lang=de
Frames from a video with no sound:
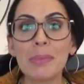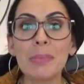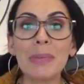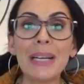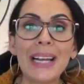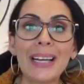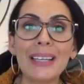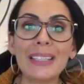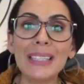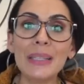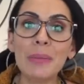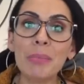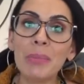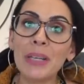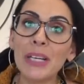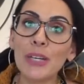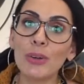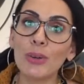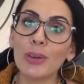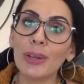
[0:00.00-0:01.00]
die
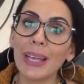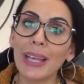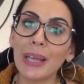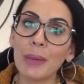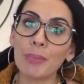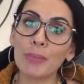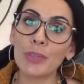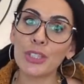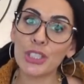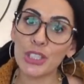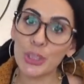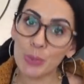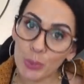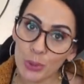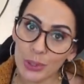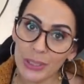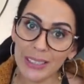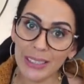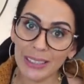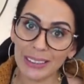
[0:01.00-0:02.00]
Melaninbildung eben
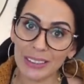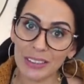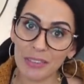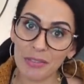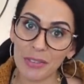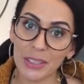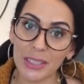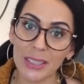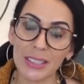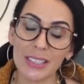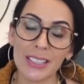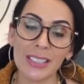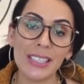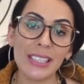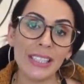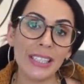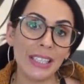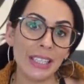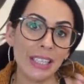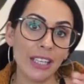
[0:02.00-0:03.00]
stimulierend wirkt.
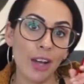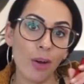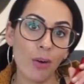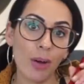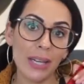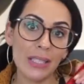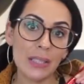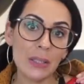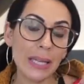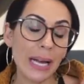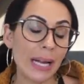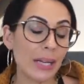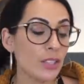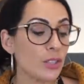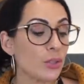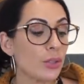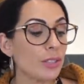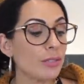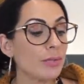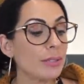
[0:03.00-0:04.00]
Genau, also kann
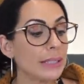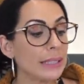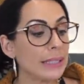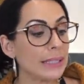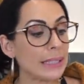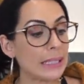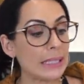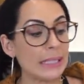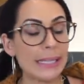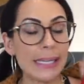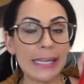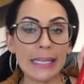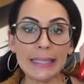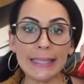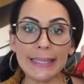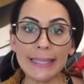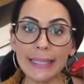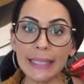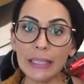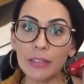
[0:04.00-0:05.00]
ich euch wirklich ans
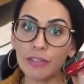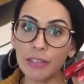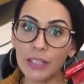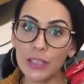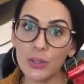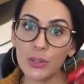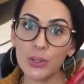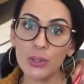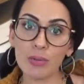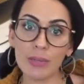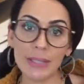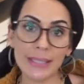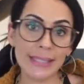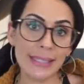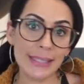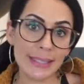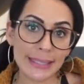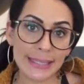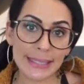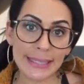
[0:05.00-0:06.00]
Herz legen, falls euch sowas
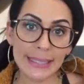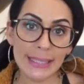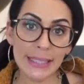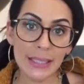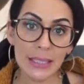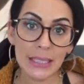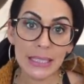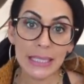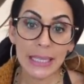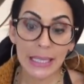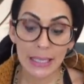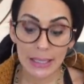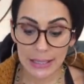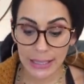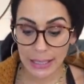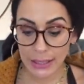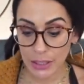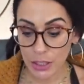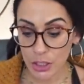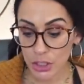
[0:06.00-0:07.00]
interessiert,
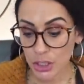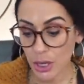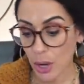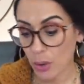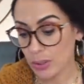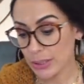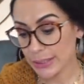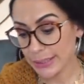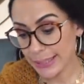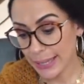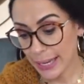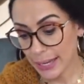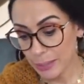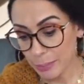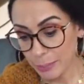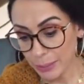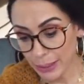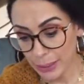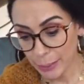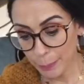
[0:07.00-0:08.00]
dann schaut
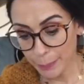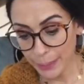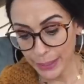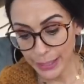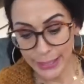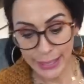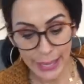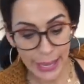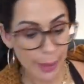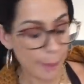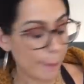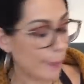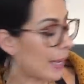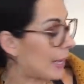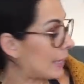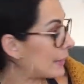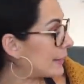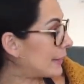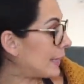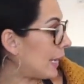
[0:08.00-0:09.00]
gerne mal bei M.
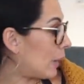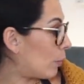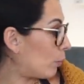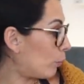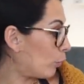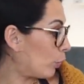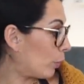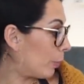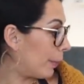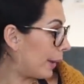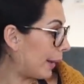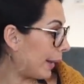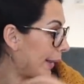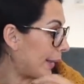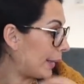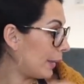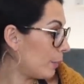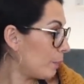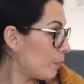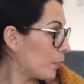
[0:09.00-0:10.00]
Asam
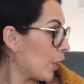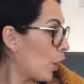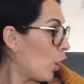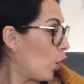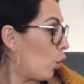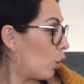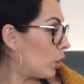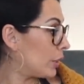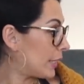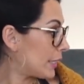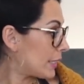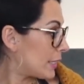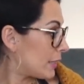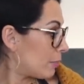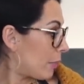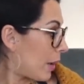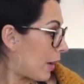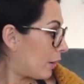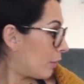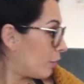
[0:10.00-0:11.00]
vorbei. Und
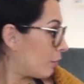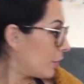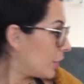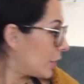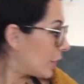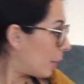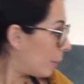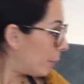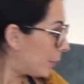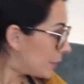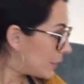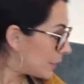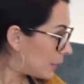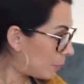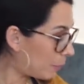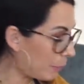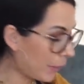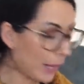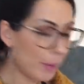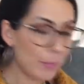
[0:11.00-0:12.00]
jetzt machen wir mit
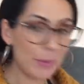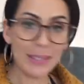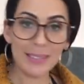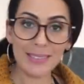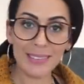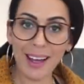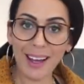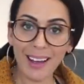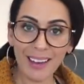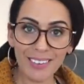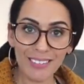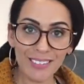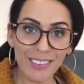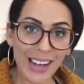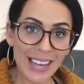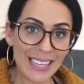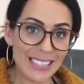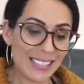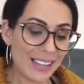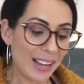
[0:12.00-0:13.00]
den Babysachen
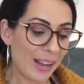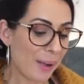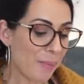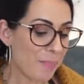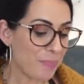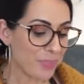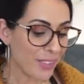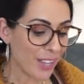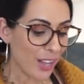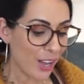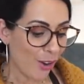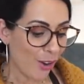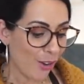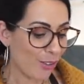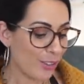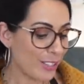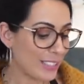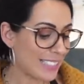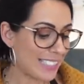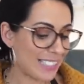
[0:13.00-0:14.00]
weiter.
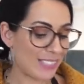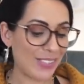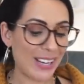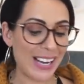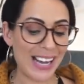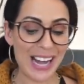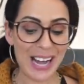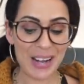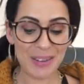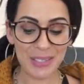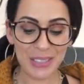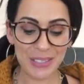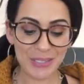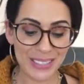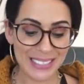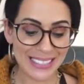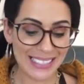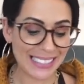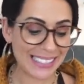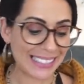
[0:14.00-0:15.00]
Und zwar habe ich
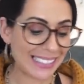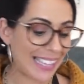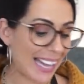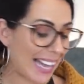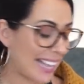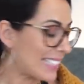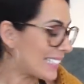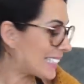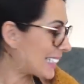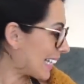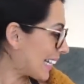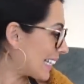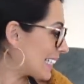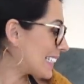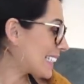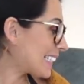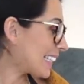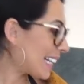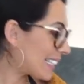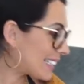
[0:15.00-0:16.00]
was ganz,
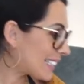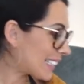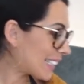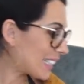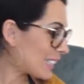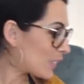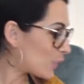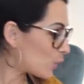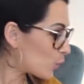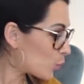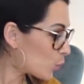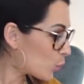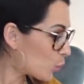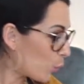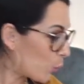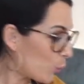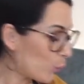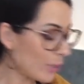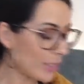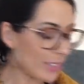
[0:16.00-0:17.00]
ganz, ganz, ganz
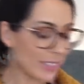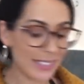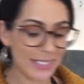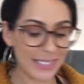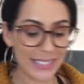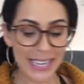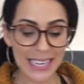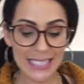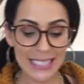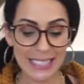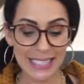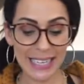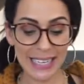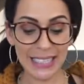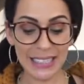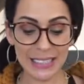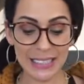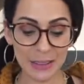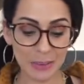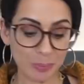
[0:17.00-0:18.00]
Schönes
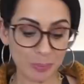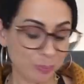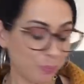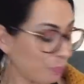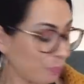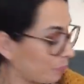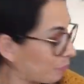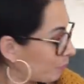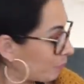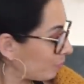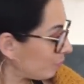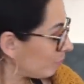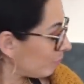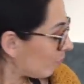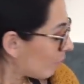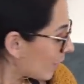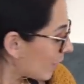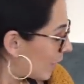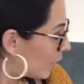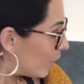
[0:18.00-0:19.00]
entdeckt.
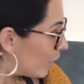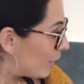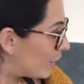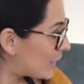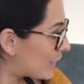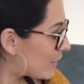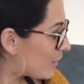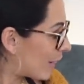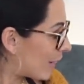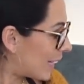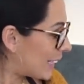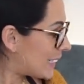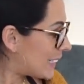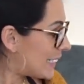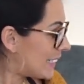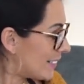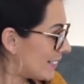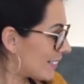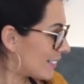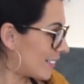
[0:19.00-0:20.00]
Und zwar
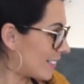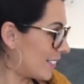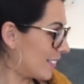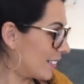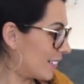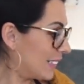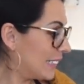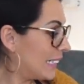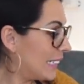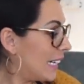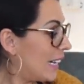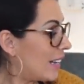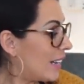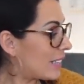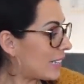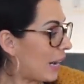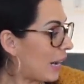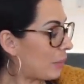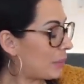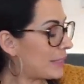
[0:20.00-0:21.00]
dieses hier.
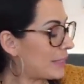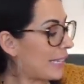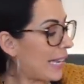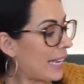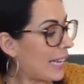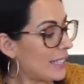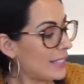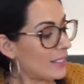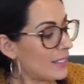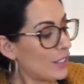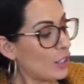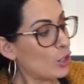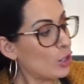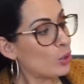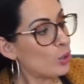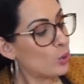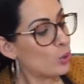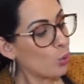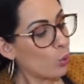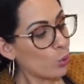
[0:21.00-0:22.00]
Da habe ich echt
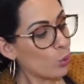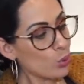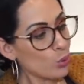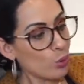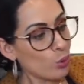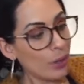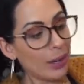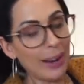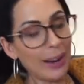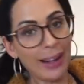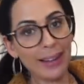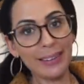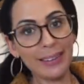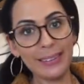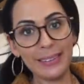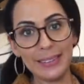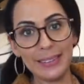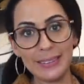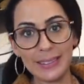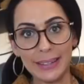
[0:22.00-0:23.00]
so, so
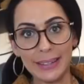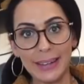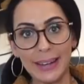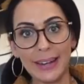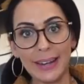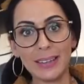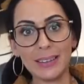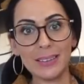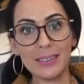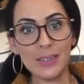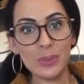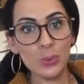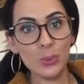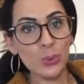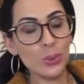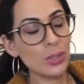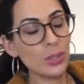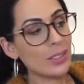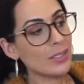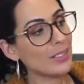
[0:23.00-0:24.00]
lange danach
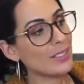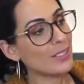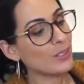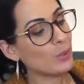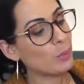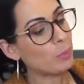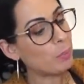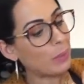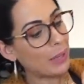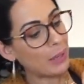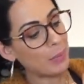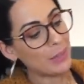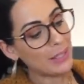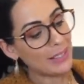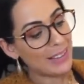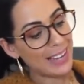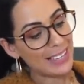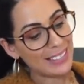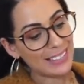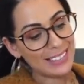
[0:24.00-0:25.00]
gesucht. Das ist so ein
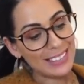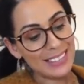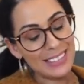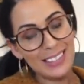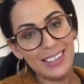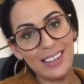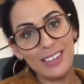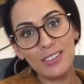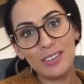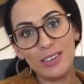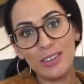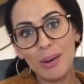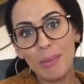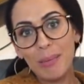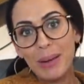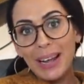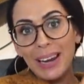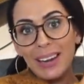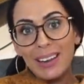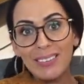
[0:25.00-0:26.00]
Babynestchen. Und
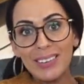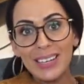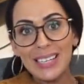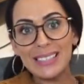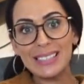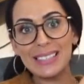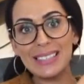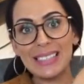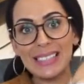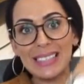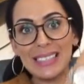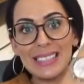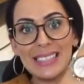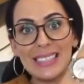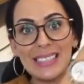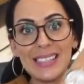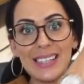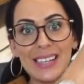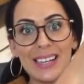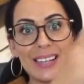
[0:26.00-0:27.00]
normalerweise sind
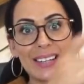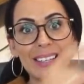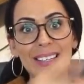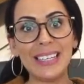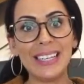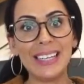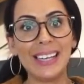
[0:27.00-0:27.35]
die ja